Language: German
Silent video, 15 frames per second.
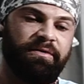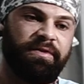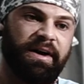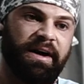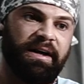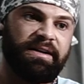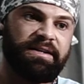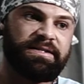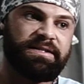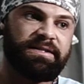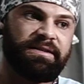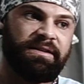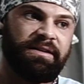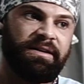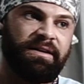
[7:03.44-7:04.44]
einfach
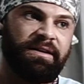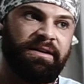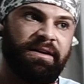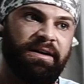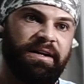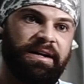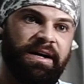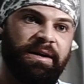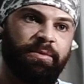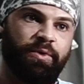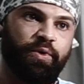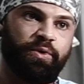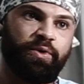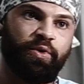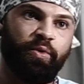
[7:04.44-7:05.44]
alles in einem
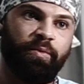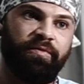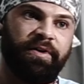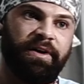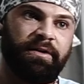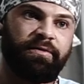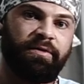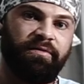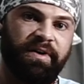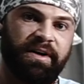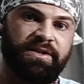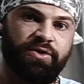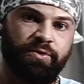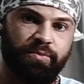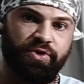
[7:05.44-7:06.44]
guten Umfeld von
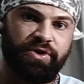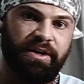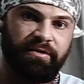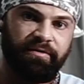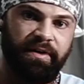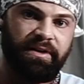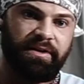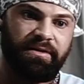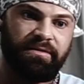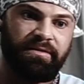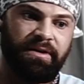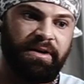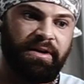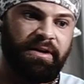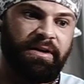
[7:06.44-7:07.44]
Wachstum
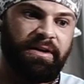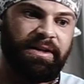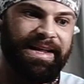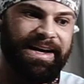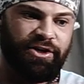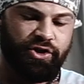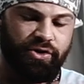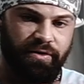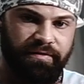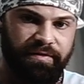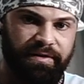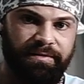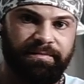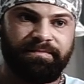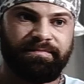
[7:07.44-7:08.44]
stattfinden.
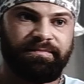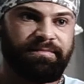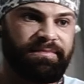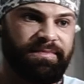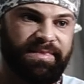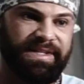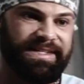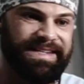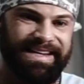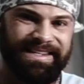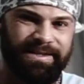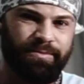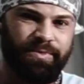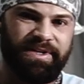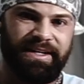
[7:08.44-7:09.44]
Nährstoffe, das
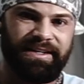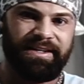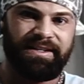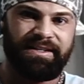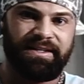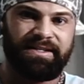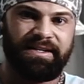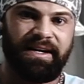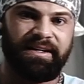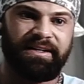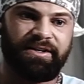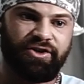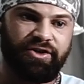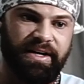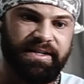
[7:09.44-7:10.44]
Essen muss halt richtig sein,
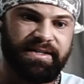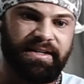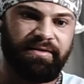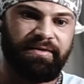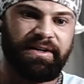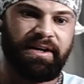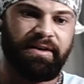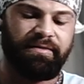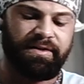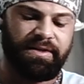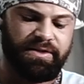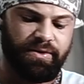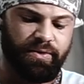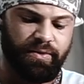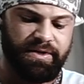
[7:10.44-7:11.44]
das Stresslevel darf
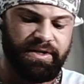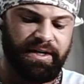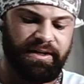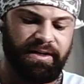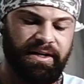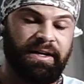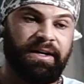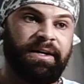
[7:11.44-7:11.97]
nicht so hoch sein.